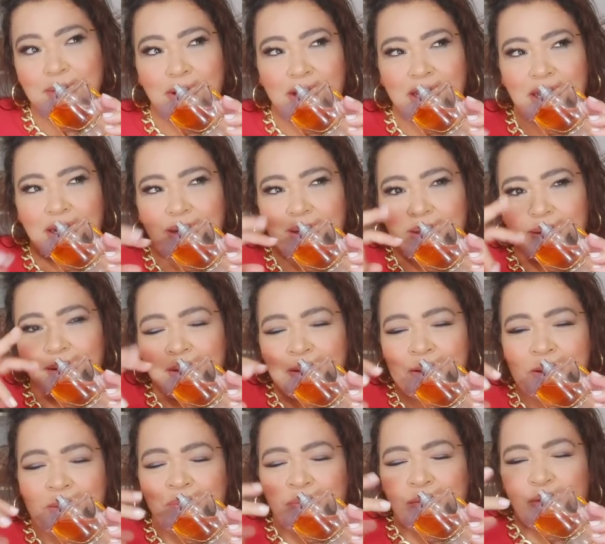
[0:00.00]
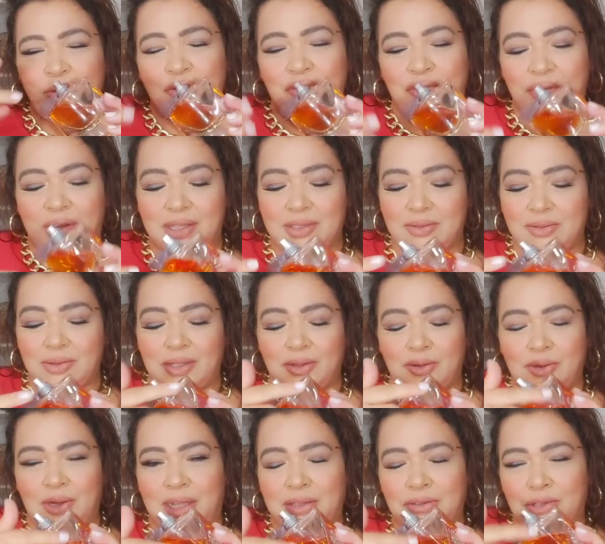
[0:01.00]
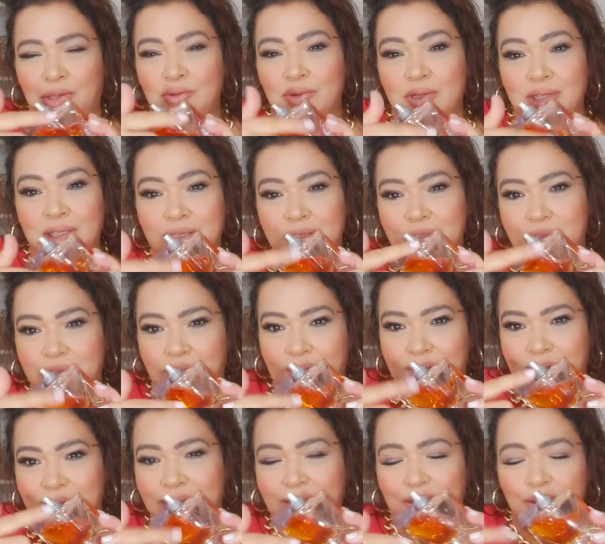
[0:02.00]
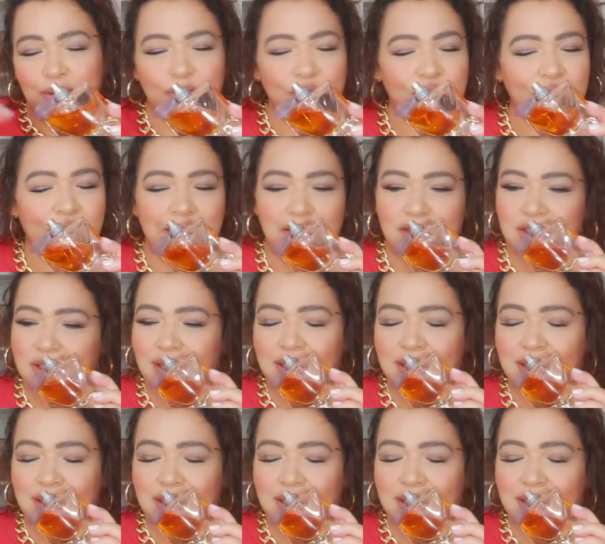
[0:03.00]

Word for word: Com aquela, o frasco aqui do lado, tem um glitter lindo, gente.